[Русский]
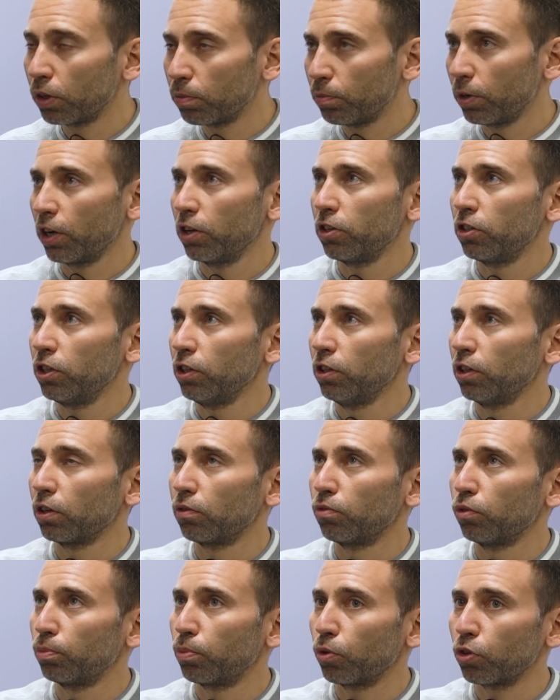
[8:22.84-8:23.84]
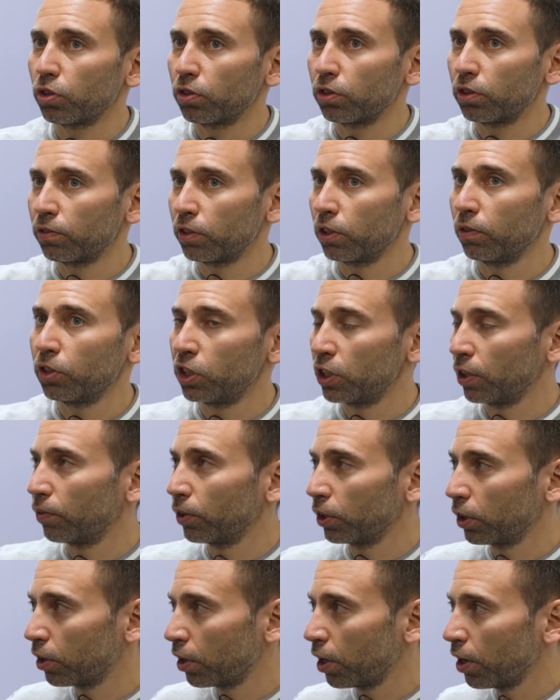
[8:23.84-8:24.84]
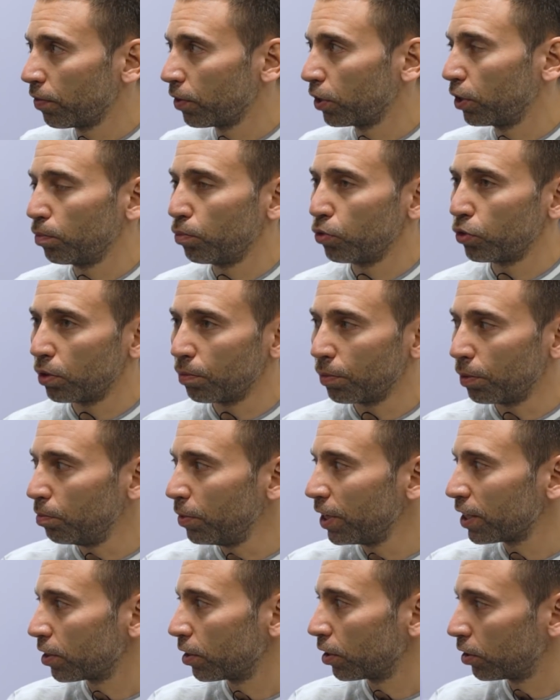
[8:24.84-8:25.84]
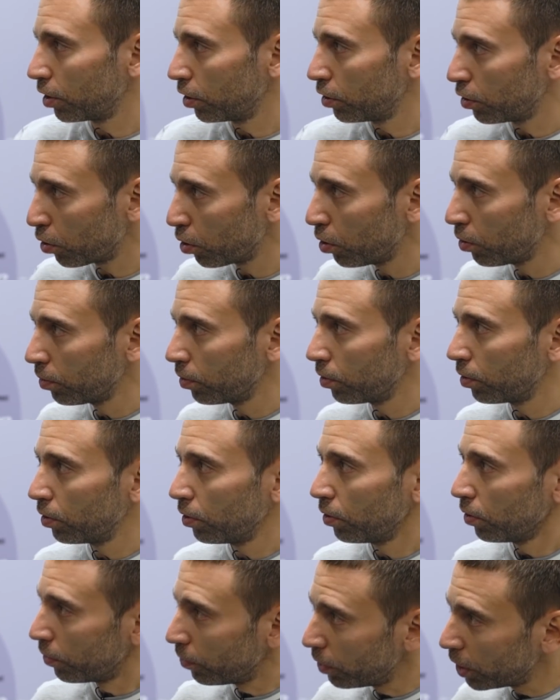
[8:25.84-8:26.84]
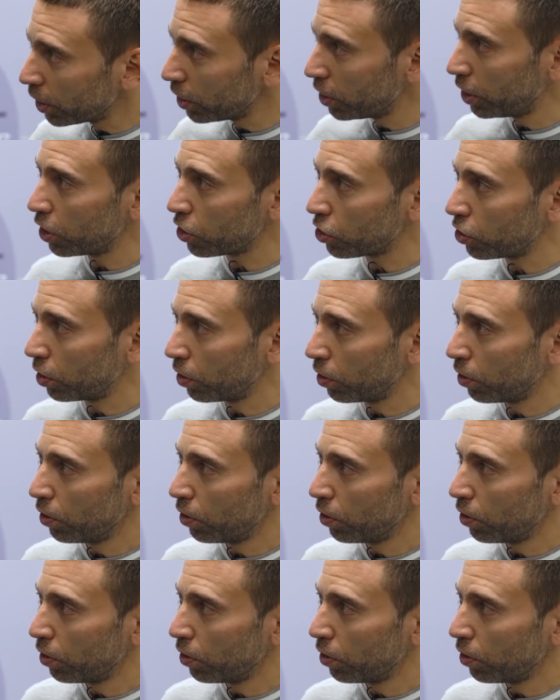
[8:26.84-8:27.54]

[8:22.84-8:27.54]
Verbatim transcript: их магазинах вот просто висят фотографии, допустим, местных тренеров в их одежде.